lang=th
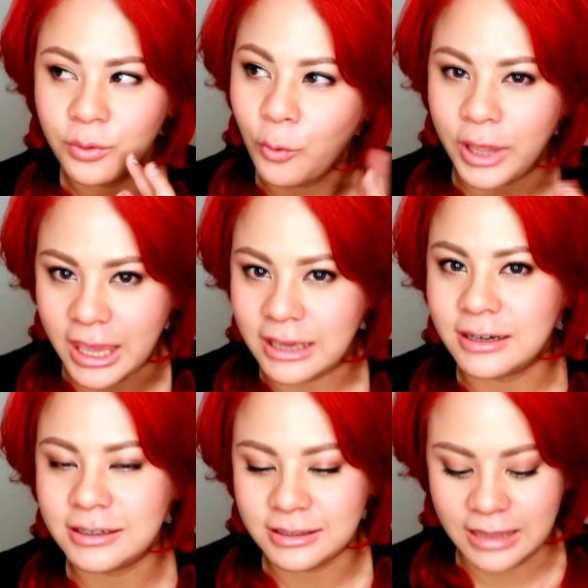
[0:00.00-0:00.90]
โอเค
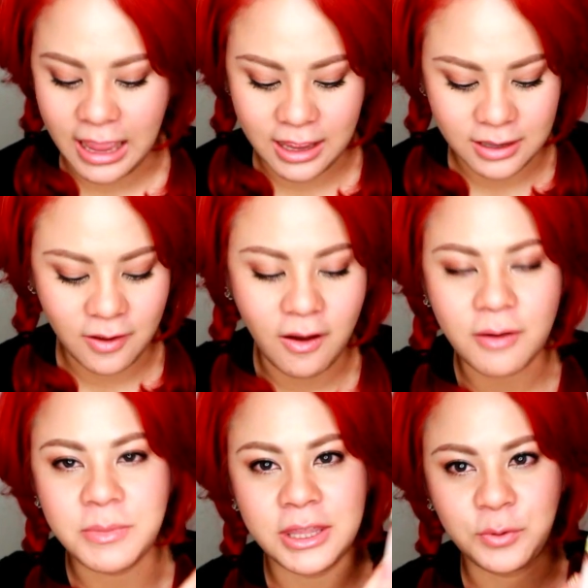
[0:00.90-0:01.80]
ขึ้นนะก็
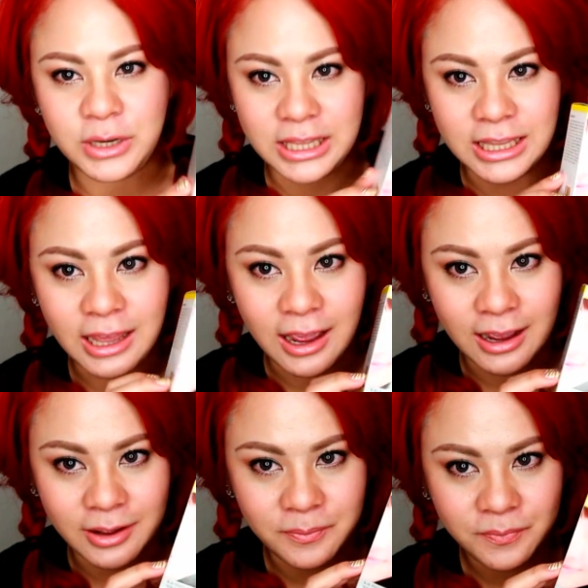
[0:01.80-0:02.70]
มีตัวนี้นะคะ
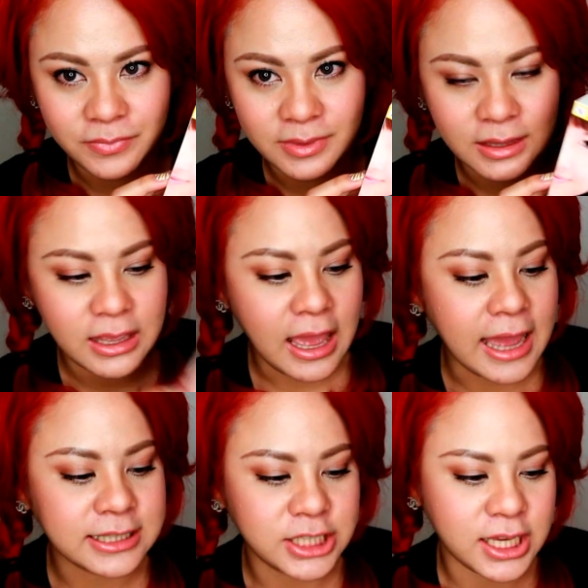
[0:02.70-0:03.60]

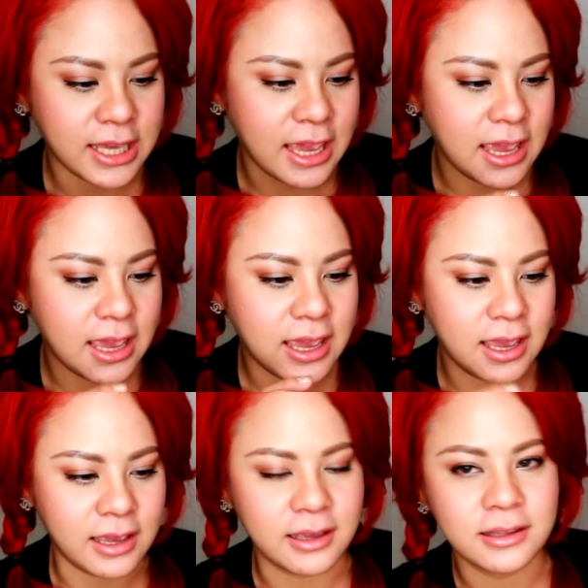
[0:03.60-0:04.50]
อาร์ เจ เค
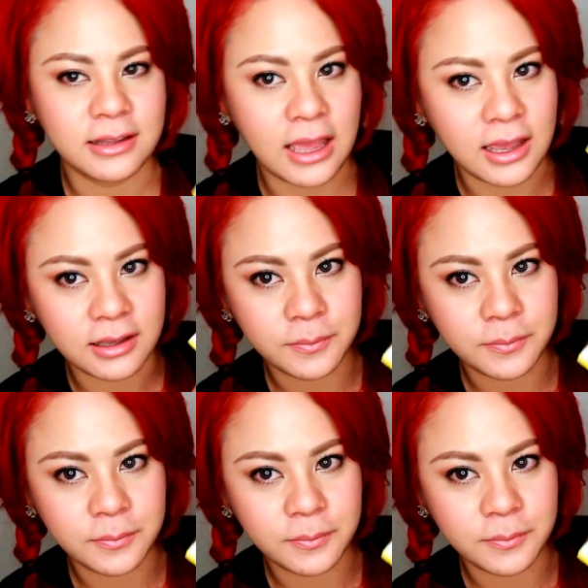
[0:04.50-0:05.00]
นะ